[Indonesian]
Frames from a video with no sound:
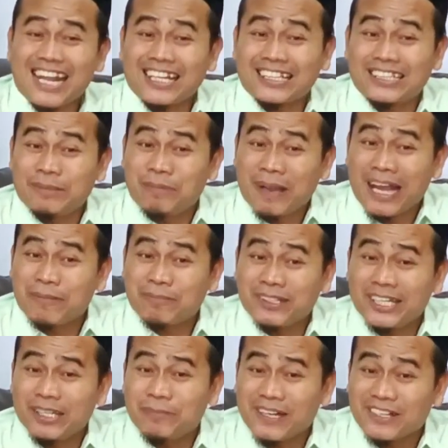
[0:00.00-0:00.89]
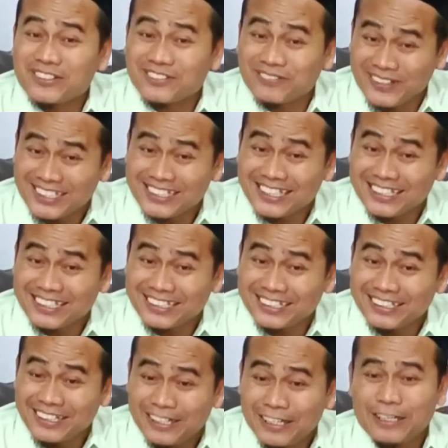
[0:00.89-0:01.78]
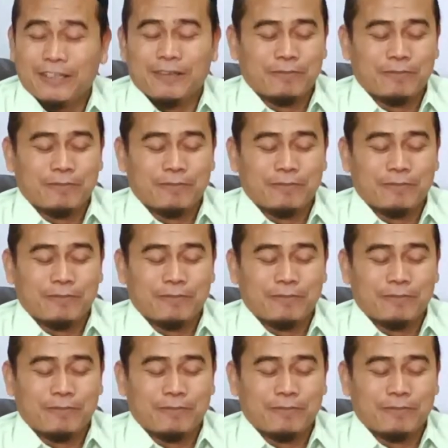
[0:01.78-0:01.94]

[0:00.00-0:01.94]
Sakit dipahami nggih bahasa bahasa ini.